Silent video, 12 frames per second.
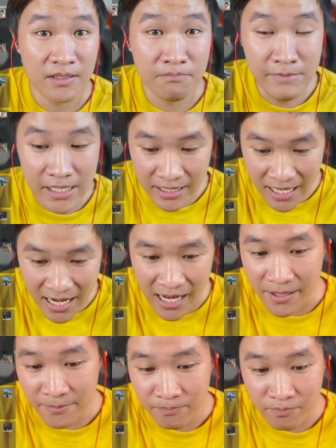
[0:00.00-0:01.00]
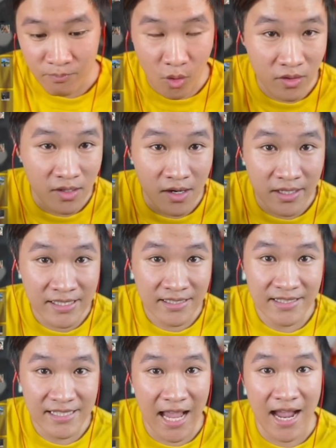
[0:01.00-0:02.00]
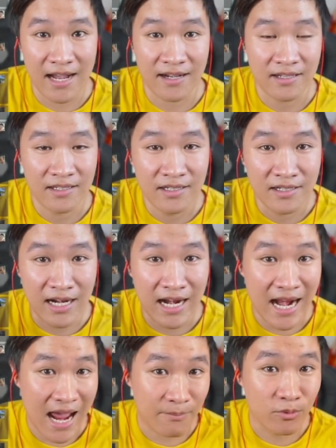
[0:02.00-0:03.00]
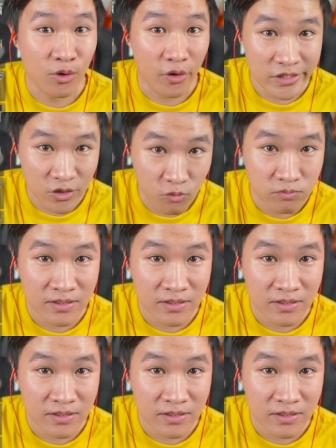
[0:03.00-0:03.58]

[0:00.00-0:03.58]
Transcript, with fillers: miễn là mọi người sẵn sàng là làm nội dung,